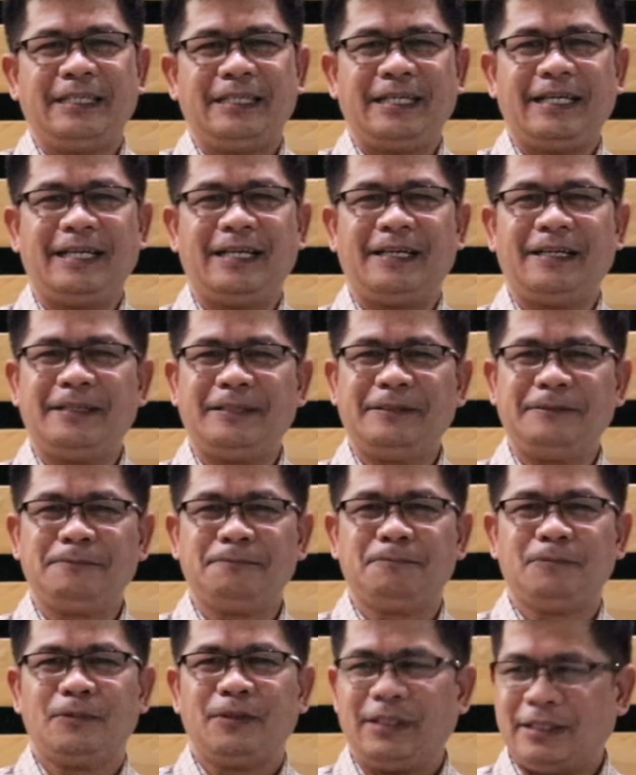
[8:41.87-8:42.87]
uh,
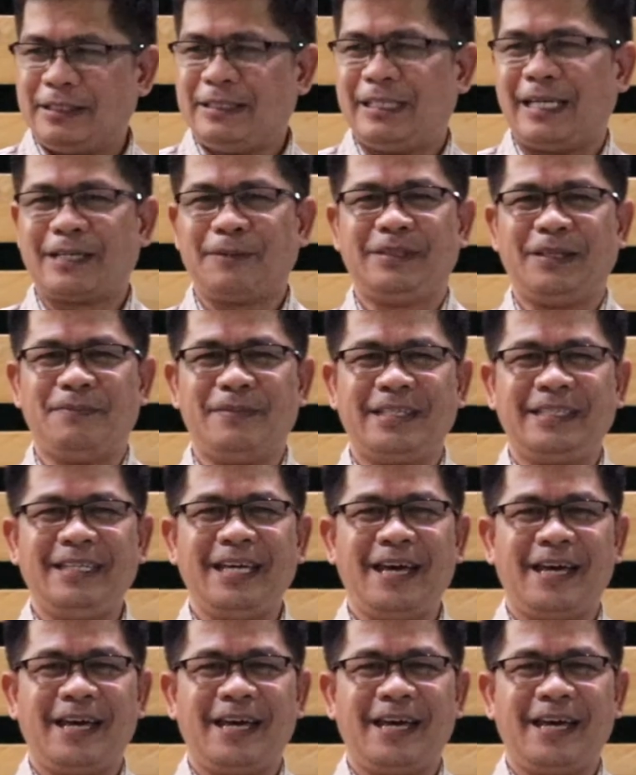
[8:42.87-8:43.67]
naramdaman niya